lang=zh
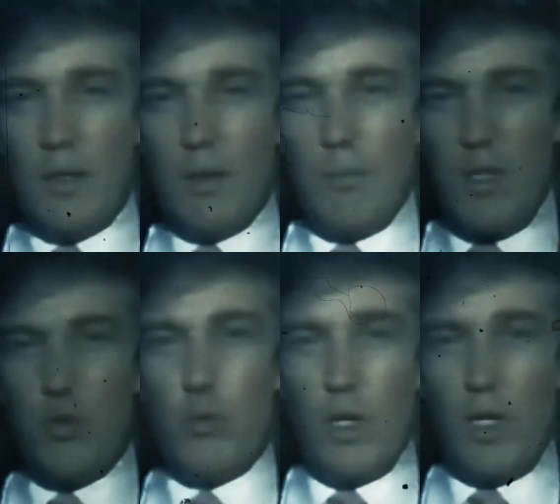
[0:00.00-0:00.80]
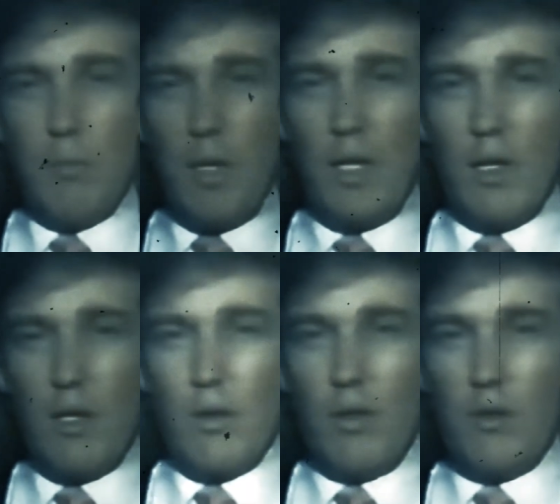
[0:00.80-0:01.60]
美国经济陷入衰
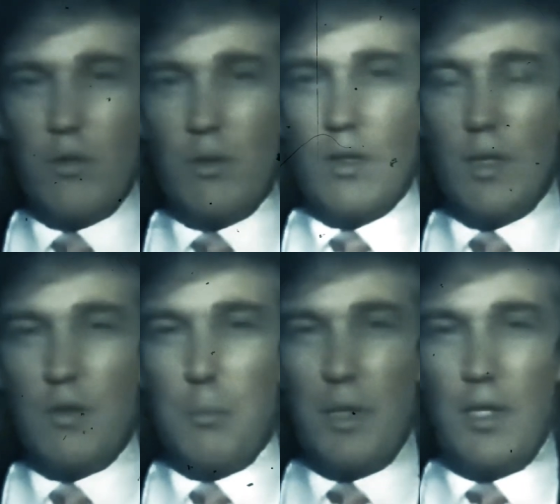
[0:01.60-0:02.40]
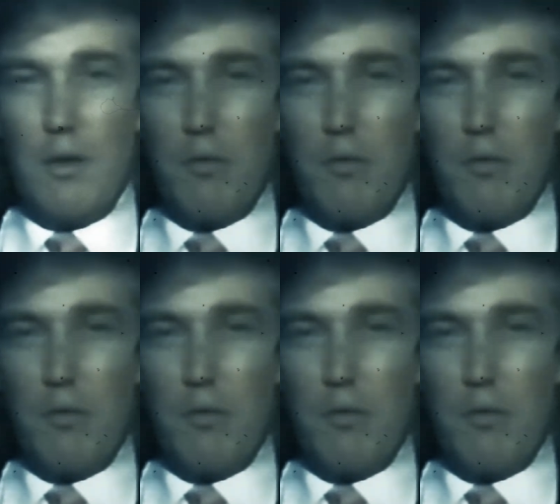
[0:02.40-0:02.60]
退。 特朗普的